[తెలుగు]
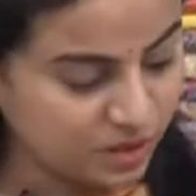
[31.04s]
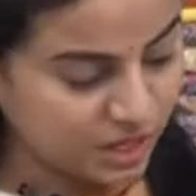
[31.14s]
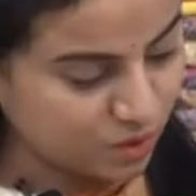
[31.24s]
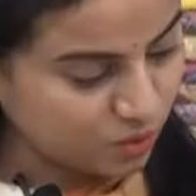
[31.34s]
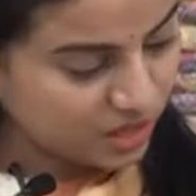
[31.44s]

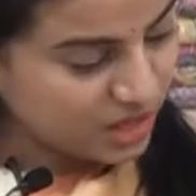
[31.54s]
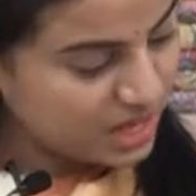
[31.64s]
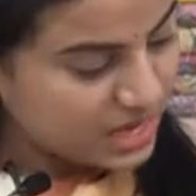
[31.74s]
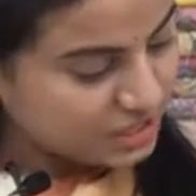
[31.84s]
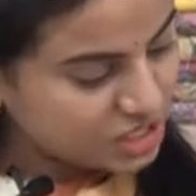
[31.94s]
వదిలేకుండా
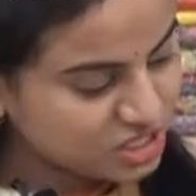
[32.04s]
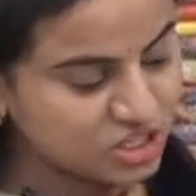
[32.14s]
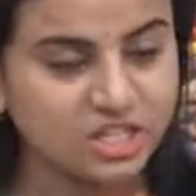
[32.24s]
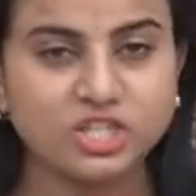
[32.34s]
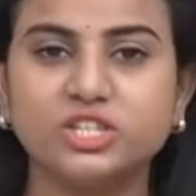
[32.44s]
చిన్న
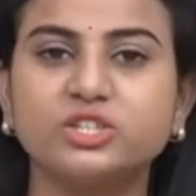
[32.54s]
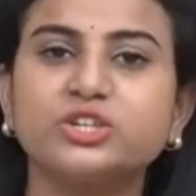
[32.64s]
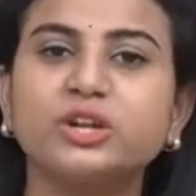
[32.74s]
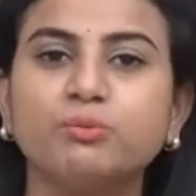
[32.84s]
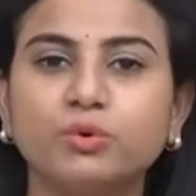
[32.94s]
చిన్న చిన్న
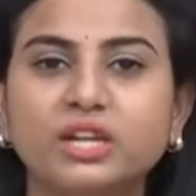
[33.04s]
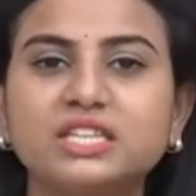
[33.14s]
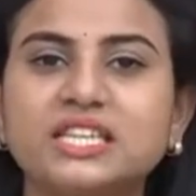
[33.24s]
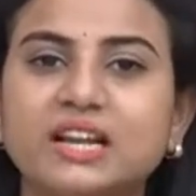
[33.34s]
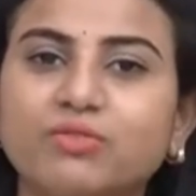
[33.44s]
చిన్న బుటీ
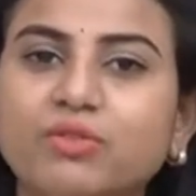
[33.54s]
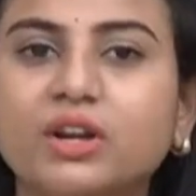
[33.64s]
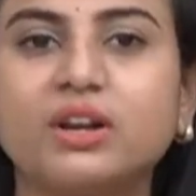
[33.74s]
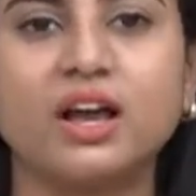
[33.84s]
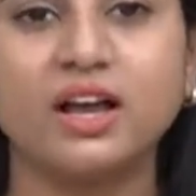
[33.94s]
సెల్ఫ్
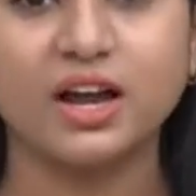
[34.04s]
వర్క్ లాగా